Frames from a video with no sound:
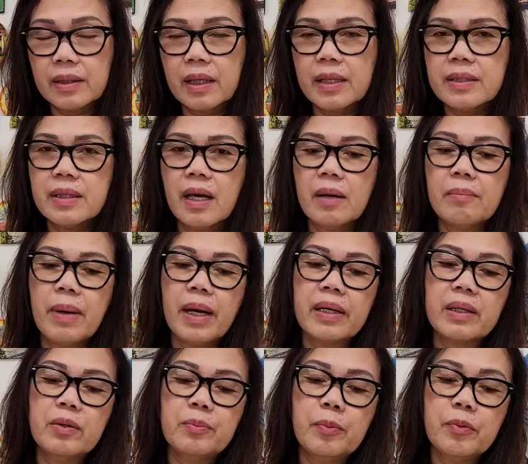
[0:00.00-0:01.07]
Kasi ang
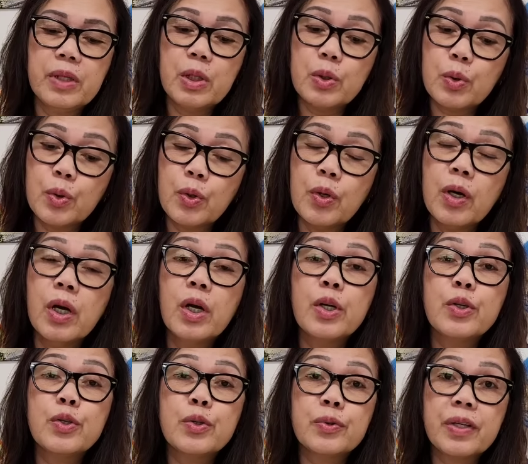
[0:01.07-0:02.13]
background po nito,
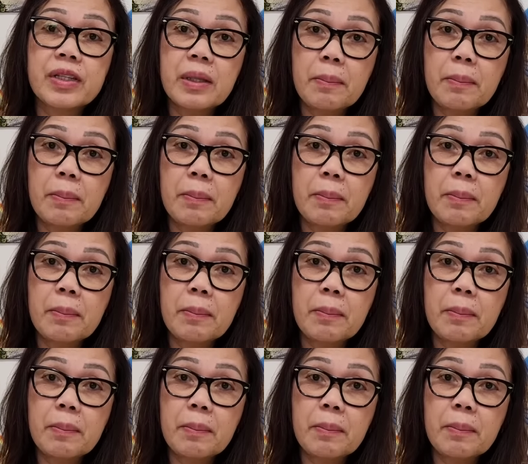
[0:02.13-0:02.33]
during